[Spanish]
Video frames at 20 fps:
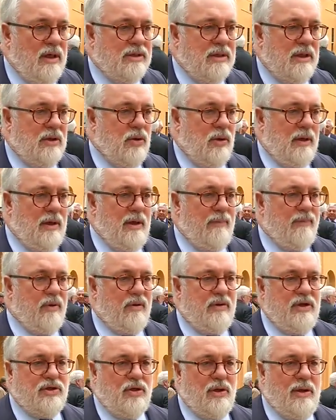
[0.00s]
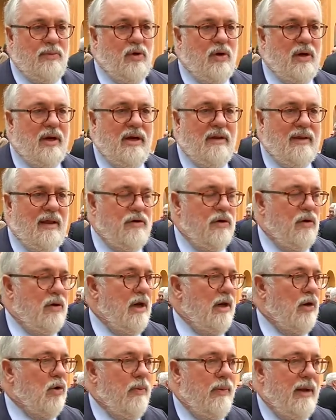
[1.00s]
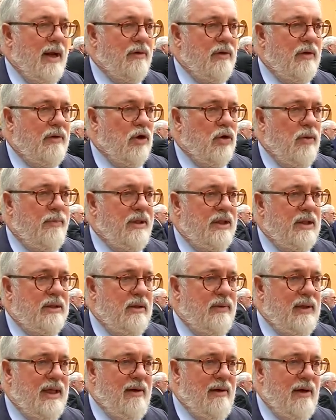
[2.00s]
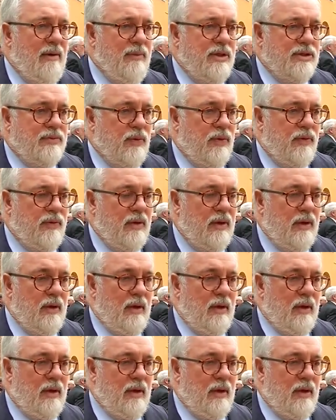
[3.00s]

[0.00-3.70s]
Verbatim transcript: el sector en el proceso de modernización y recuperación de competitividad del mismo,